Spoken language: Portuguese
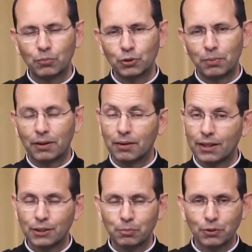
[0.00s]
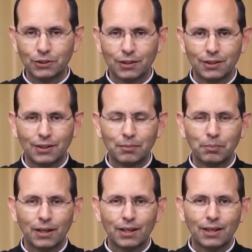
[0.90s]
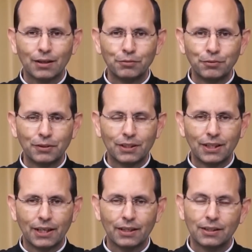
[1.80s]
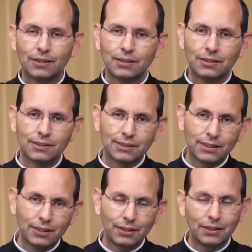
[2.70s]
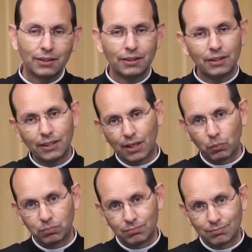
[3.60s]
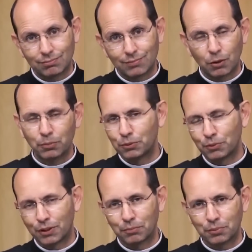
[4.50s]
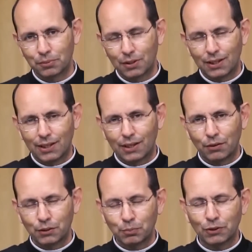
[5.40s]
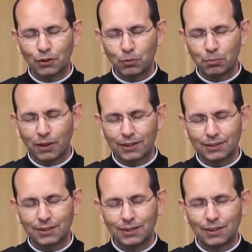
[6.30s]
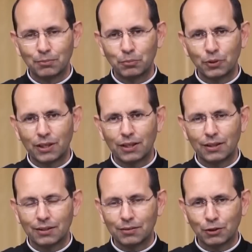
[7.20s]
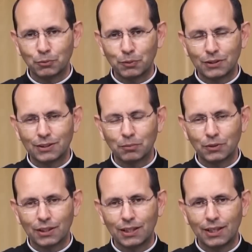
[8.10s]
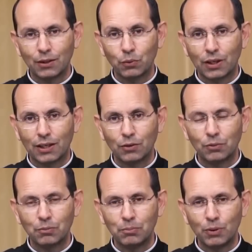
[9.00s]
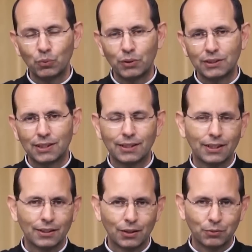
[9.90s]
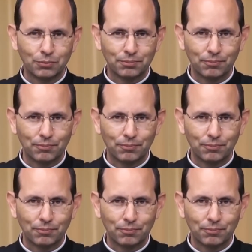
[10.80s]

Pois bem, a resposta para a Viviane é sim e não ao mesmo tempo. É uma resposta complexa porque nós precisamos aqui ler o Cânon 1071.